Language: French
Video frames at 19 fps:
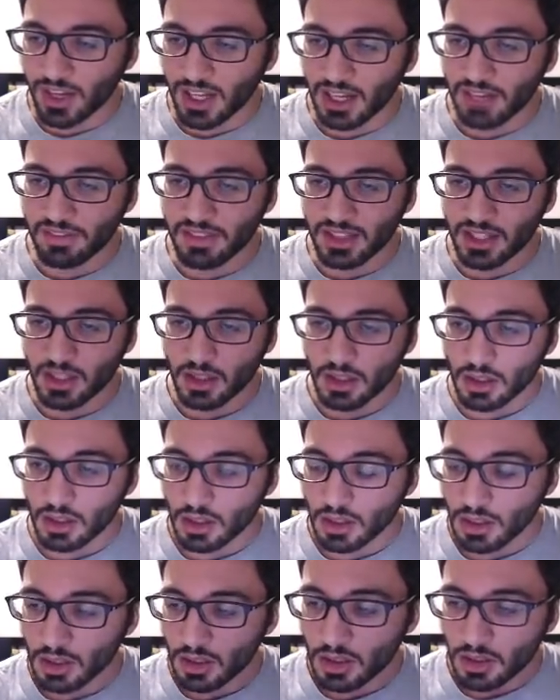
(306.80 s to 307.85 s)
la fenêtre.
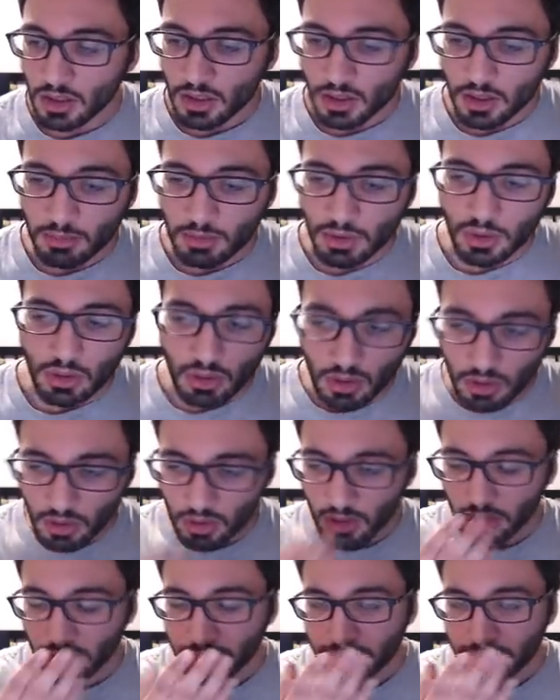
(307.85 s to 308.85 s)
Parce que...